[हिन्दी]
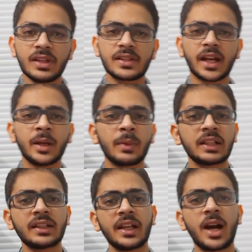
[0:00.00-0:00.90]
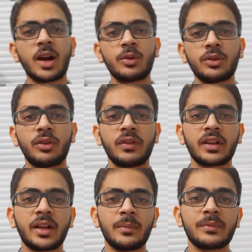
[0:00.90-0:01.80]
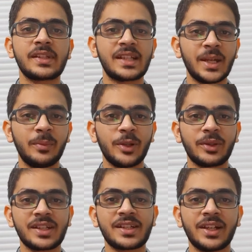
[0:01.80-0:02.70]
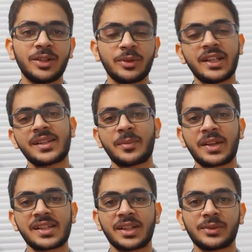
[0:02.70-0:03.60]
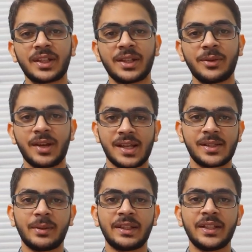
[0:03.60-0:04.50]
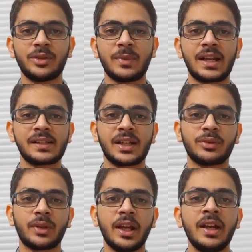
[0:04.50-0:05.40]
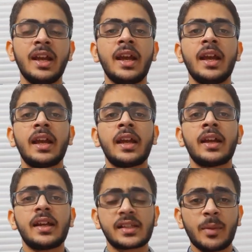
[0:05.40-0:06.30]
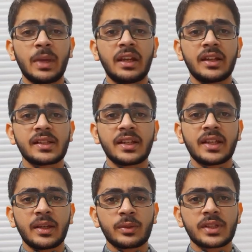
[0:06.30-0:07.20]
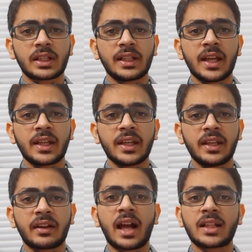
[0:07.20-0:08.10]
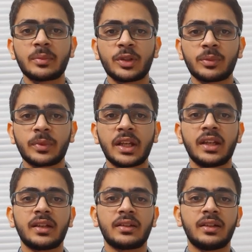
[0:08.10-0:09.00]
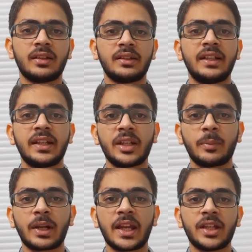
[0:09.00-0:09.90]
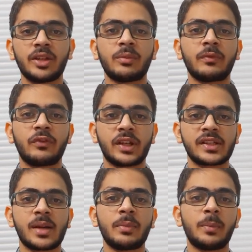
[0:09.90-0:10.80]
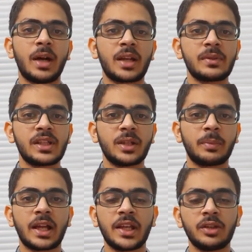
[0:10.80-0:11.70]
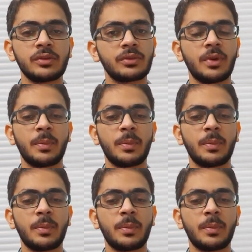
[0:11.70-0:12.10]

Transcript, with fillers: सेकेंड बात करें हाउ टू ओवरकम स्लीप ड्यूरिंग स्टडी तो ये सबके साथ होता है देखो ऐसी बात नहीं तुम्हारे साथ हो रहा है इसका मेन रीज़न ये हो सकता है कि रात में तुमने देर तक पढ़ाई की हो फॉर एग्जाम्पल बारह बजे तक पढ़ाई की और सुबह